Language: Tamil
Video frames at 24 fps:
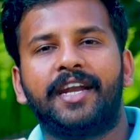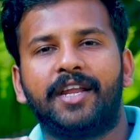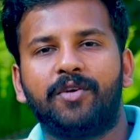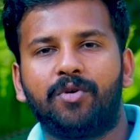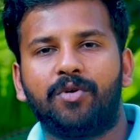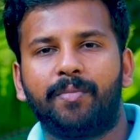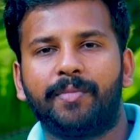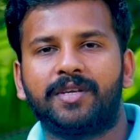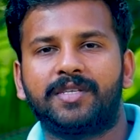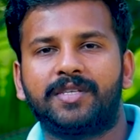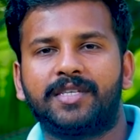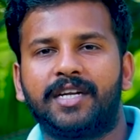
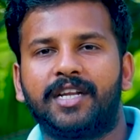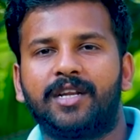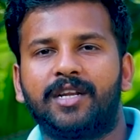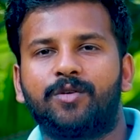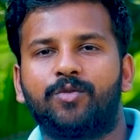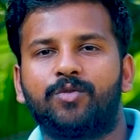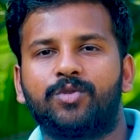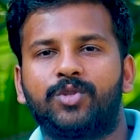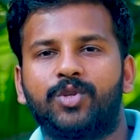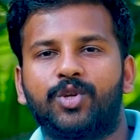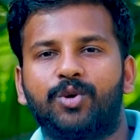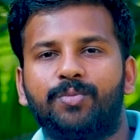டிவார்மிங்
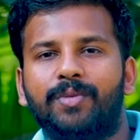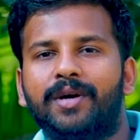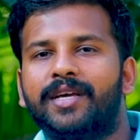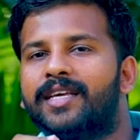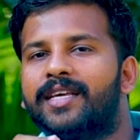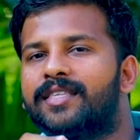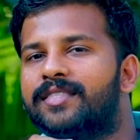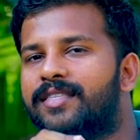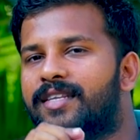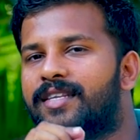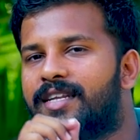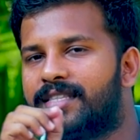ஷெடியூல் கொடுத்துருக்குமா
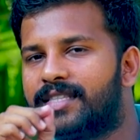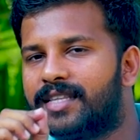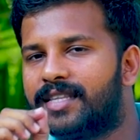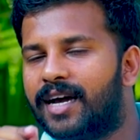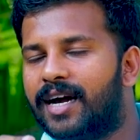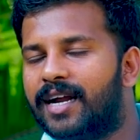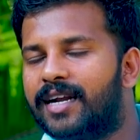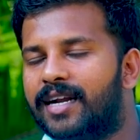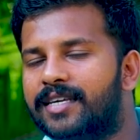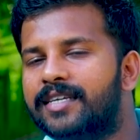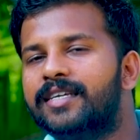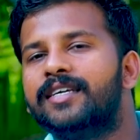எத்தனை
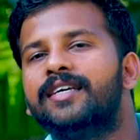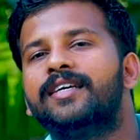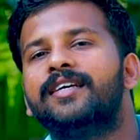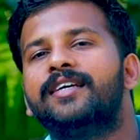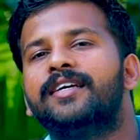நாள்